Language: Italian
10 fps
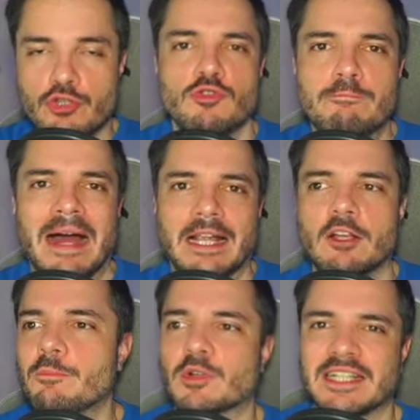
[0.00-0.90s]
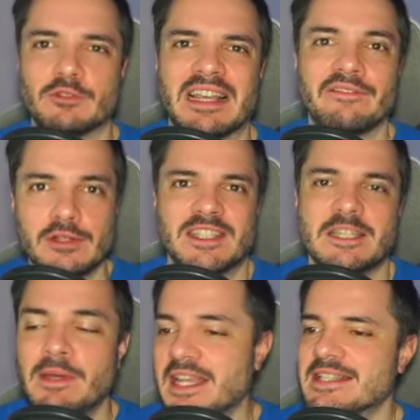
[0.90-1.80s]
sul palco, portando la vostra
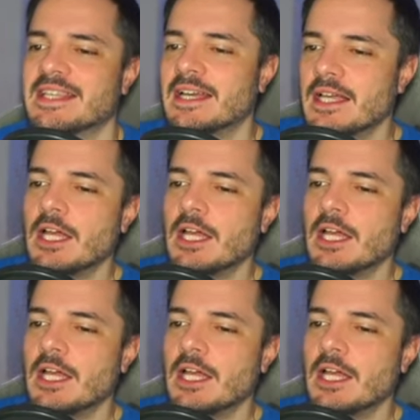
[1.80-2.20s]
esperienza,